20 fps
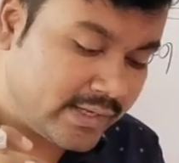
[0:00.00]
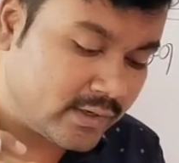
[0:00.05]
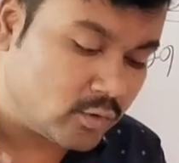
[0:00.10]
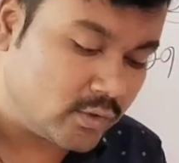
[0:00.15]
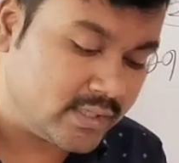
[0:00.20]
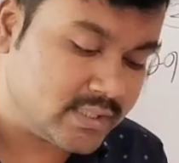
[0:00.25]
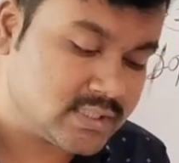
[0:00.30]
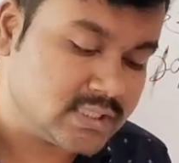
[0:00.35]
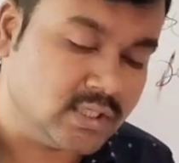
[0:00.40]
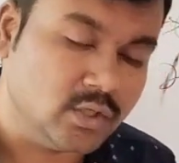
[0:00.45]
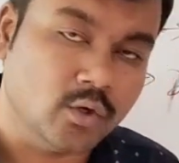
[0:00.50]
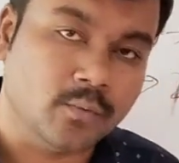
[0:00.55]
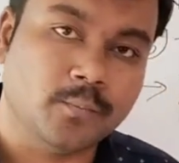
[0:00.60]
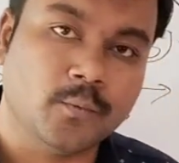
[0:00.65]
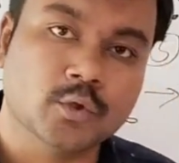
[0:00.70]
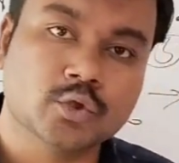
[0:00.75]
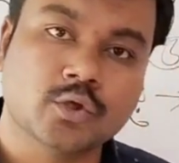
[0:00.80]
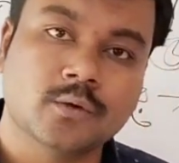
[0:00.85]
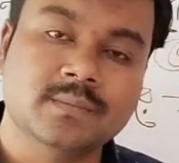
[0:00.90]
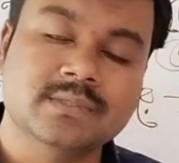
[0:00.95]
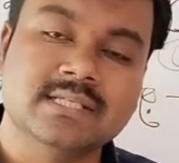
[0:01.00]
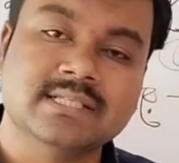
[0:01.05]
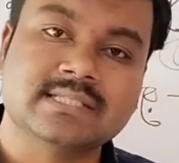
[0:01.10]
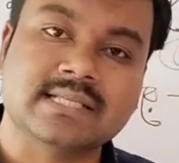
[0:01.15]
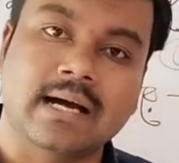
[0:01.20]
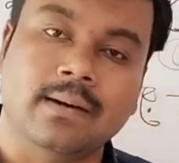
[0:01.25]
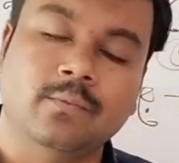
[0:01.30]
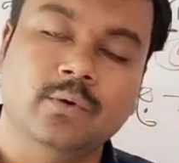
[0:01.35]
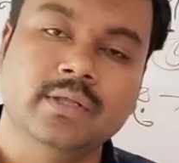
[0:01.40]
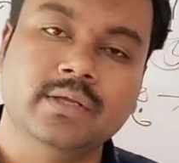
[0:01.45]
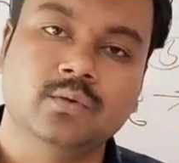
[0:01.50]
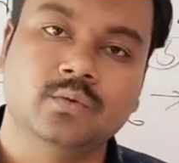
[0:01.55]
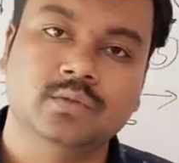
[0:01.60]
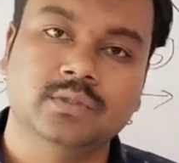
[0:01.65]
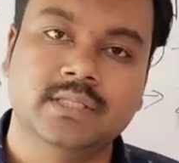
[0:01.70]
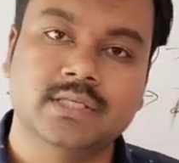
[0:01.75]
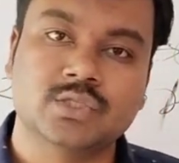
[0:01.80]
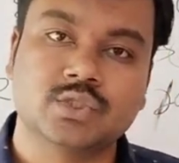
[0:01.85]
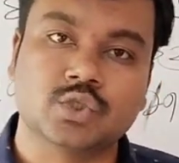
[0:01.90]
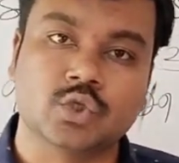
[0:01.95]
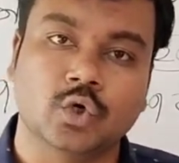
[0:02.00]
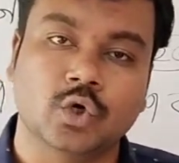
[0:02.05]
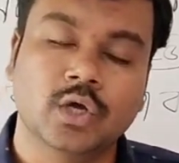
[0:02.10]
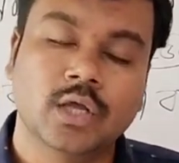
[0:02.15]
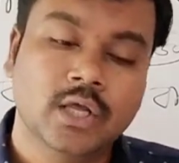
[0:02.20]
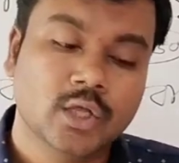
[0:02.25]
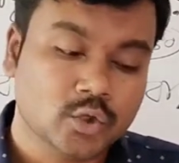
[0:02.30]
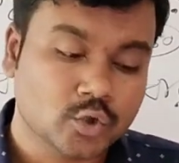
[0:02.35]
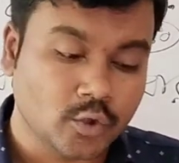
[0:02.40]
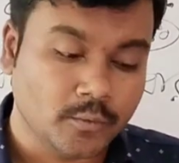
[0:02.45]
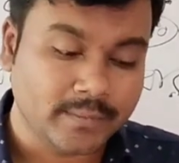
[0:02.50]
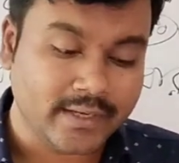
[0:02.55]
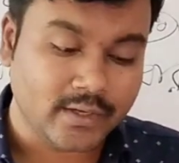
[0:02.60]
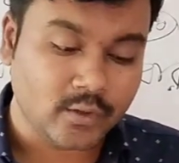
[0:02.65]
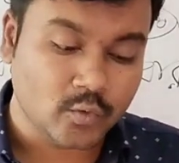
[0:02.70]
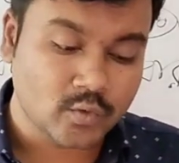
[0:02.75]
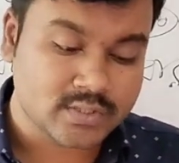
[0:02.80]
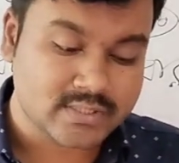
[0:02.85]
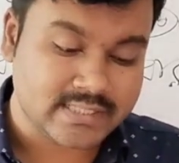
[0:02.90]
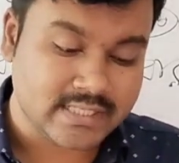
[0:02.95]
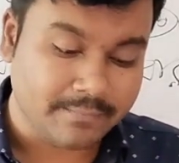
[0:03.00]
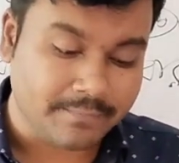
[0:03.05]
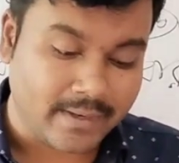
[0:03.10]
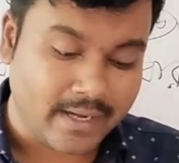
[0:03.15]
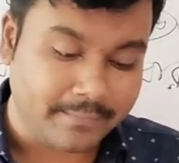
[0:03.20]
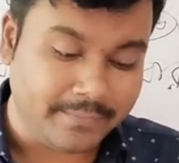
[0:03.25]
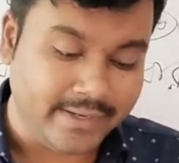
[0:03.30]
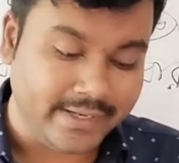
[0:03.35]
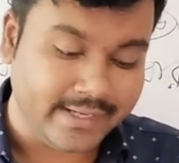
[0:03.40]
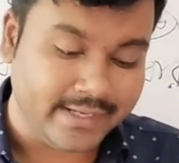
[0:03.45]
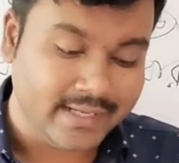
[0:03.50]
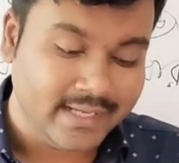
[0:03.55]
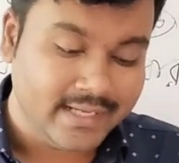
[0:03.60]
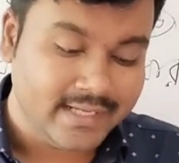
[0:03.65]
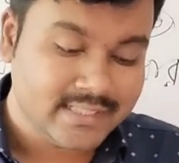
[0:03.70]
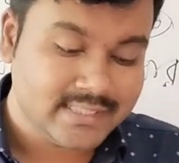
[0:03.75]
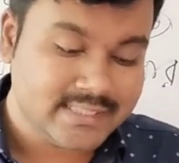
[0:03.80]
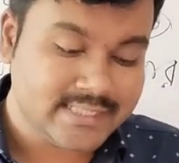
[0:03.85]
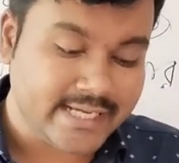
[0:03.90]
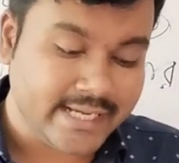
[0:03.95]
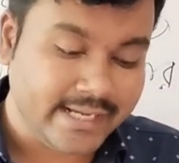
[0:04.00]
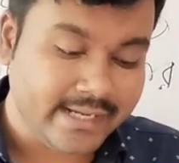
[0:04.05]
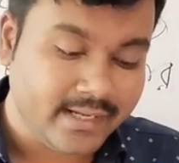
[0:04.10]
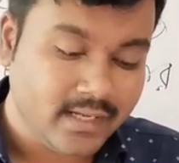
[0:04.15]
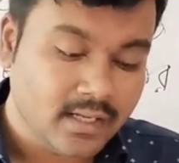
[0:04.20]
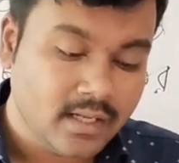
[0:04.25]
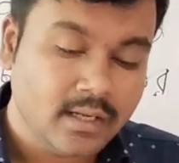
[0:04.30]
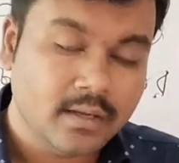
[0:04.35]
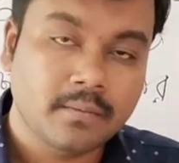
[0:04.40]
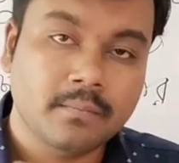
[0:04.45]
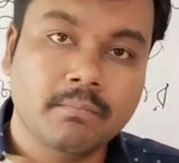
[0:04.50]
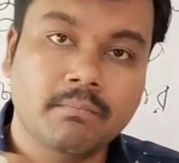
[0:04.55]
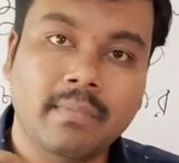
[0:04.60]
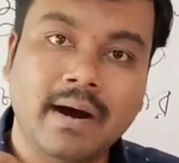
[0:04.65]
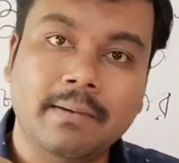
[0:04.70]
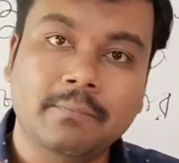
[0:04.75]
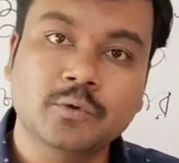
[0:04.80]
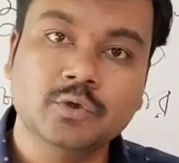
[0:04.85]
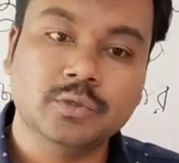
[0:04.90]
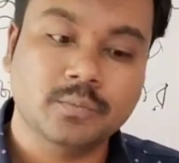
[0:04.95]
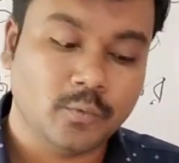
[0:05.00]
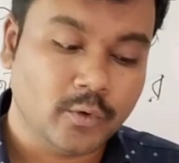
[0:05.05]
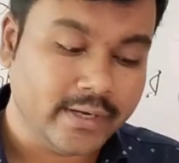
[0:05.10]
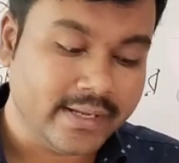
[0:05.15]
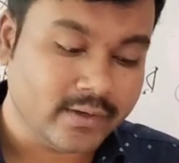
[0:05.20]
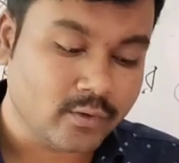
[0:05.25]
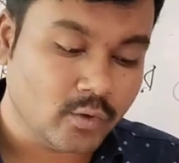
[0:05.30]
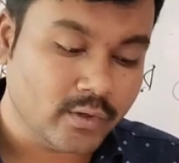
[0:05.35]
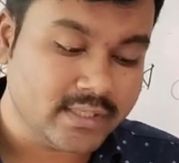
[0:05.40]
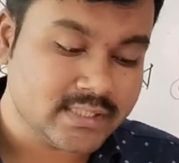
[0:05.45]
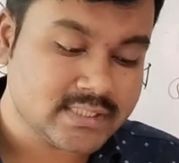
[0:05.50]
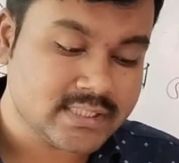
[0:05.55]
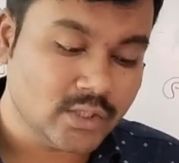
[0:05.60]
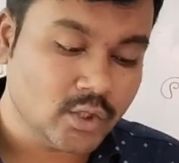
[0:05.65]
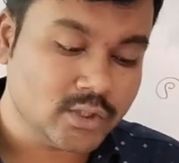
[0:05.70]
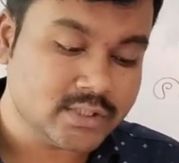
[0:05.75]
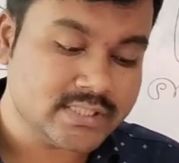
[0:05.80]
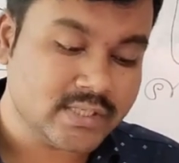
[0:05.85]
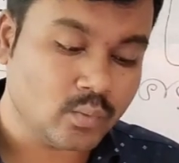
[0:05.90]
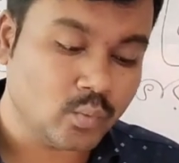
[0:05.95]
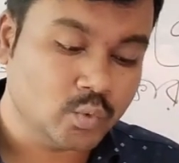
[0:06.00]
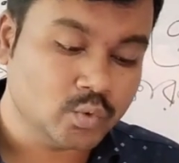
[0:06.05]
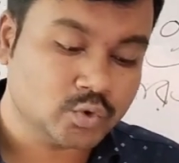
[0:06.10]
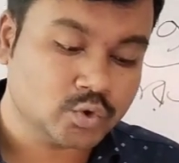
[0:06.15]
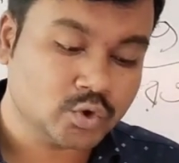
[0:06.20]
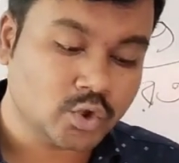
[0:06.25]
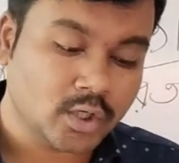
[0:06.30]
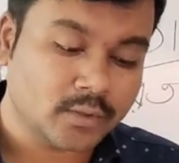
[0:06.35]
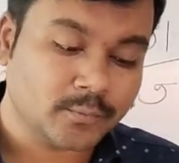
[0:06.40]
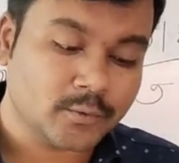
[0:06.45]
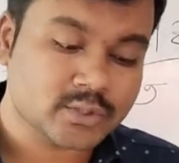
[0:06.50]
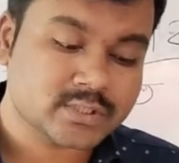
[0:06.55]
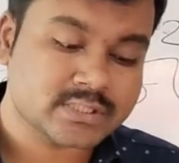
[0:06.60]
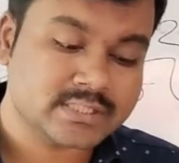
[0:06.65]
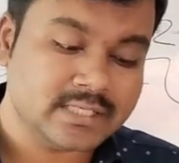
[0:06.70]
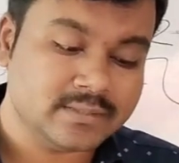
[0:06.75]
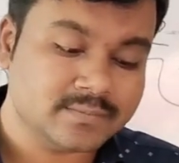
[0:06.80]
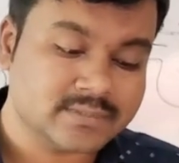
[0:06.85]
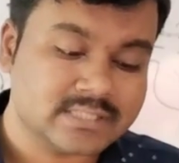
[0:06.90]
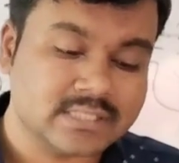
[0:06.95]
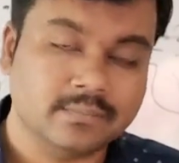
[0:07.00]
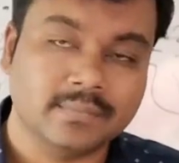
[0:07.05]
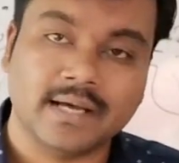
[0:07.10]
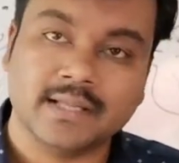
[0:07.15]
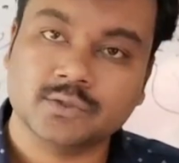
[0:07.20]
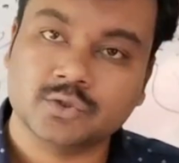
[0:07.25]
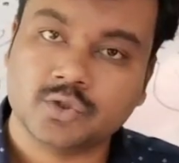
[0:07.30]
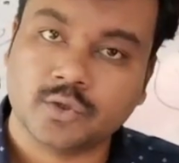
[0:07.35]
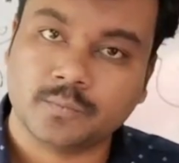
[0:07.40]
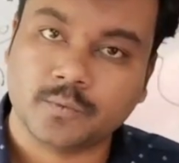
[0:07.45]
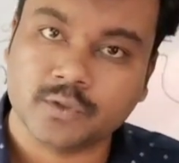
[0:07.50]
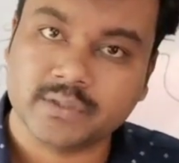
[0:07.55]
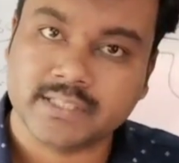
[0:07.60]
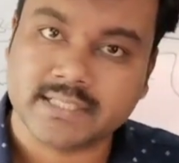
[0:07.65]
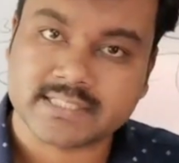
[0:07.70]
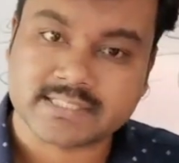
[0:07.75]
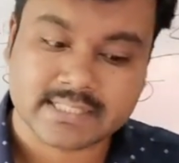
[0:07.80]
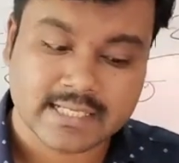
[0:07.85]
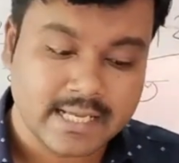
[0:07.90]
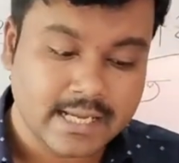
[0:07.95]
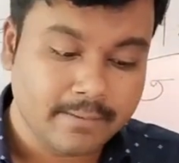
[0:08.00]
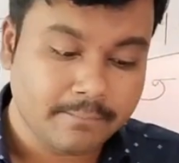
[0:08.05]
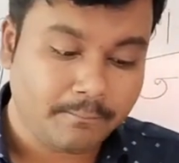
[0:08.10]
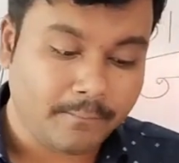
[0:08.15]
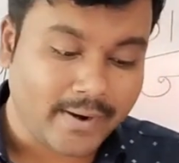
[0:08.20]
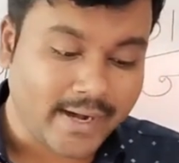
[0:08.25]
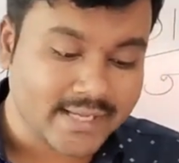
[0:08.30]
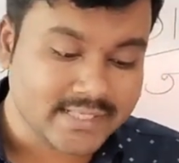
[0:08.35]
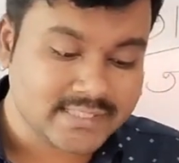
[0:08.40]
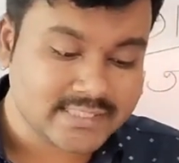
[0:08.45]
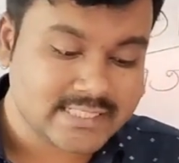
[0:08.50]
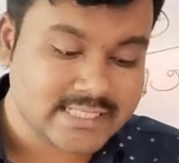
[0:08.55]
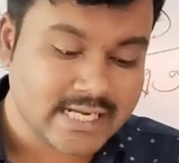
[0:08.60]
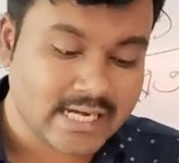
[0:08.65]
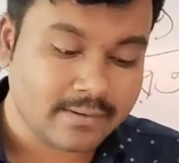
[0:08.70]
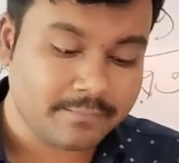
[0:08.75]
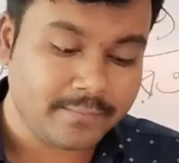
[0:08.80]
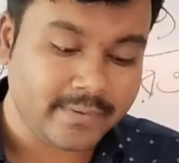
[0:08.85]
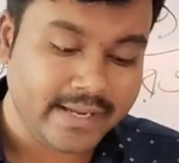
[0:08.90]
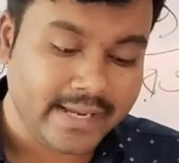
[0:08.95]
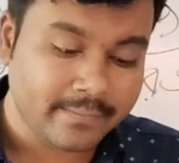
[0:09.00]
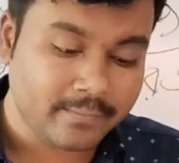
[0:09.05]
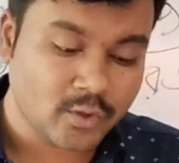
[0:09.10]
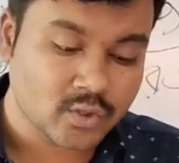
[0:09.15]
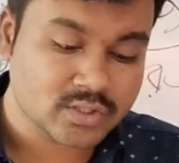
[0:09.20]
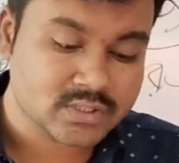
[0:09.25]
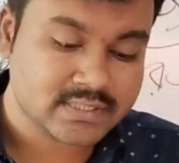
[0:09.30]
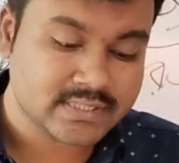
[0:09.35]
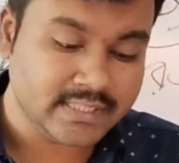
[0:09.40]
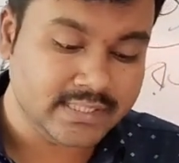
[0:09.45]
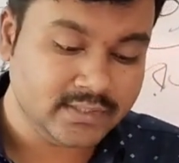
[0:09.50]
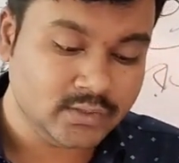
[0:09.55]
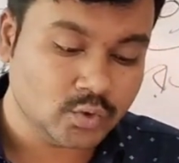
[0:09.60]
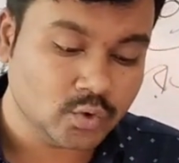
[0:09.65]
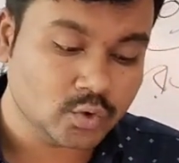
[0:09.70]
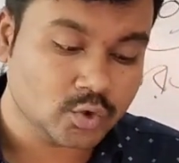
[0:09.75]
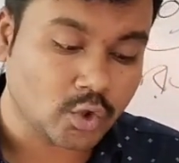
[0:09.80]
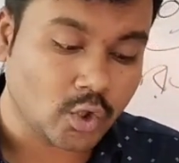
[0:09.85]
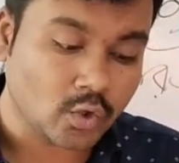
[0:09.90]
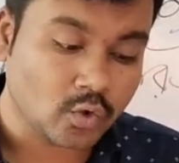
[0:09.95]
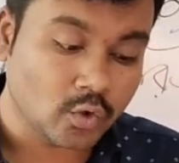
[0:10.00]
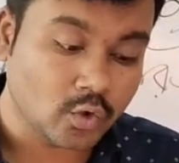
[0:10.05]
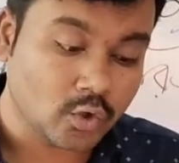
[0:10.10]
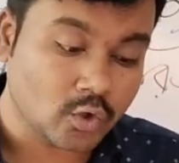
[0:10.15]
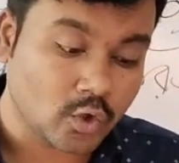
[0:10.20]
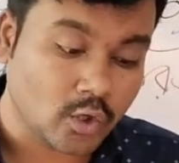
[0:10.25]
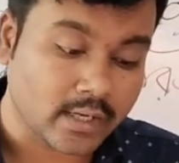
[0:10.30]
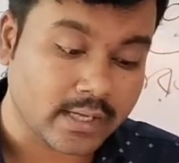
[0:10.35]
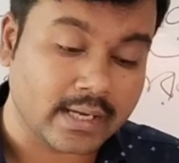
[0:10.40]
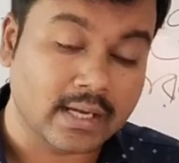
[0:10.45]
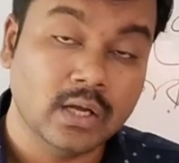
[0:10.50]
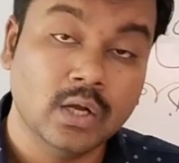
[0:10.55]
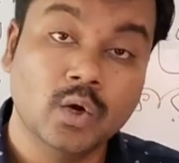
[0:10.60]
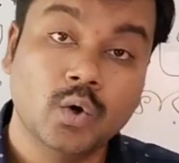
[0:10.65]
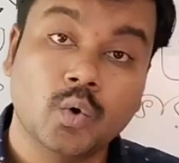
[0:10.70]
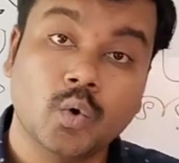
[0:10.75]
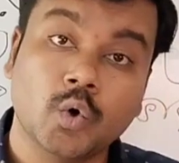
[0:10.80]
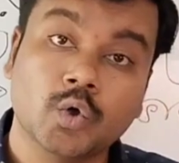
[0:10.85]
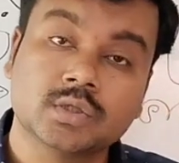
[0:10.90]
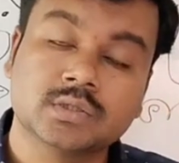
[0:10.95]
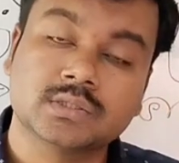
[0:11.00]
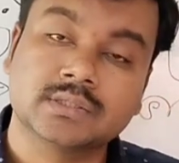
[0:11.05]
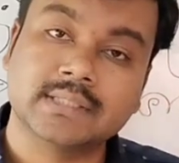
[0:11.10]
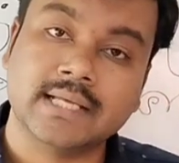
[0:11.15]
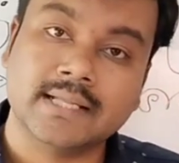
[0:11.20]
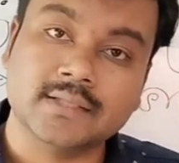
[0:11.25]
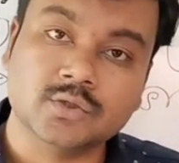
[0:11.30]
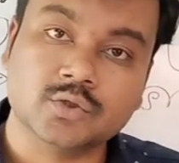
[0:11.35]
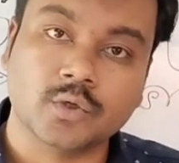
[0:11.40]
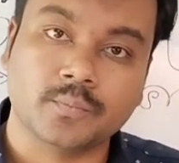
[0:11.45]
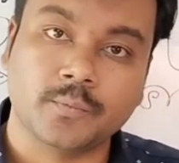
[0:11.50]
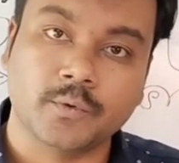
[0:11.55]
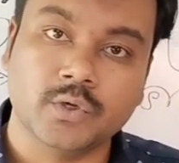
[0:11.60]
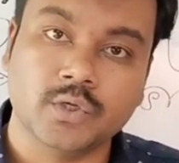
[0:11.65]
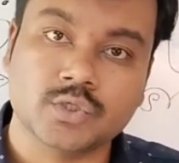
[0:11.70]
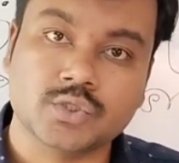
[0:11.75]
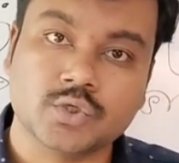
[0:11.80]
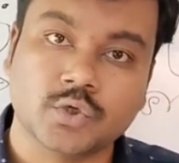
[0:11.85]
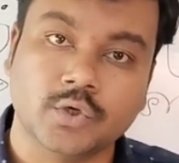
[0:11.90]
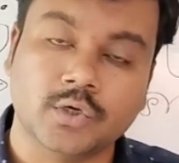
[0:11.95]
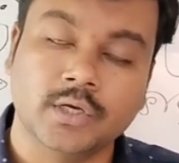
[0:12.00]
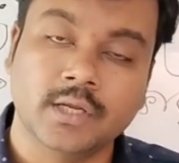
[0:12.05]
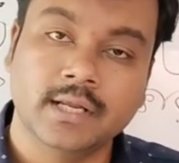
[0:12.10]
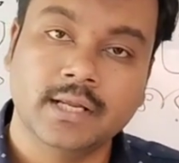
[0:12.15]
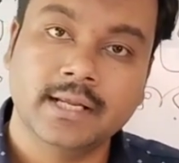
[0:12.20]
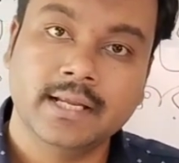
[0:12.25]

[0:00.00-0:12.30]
মনে করেছিল প্রথম যে সামরিক উদ্দেশ্য তোমরা নোটসে পাবে যে মামুদ মনে করেছিল যে উত্তর পশ্চিম সীমান্ত প্রদেশ পাঞ্জাব এবং সিন্ধু দখল করা অত্যন্ত প্রয়োজন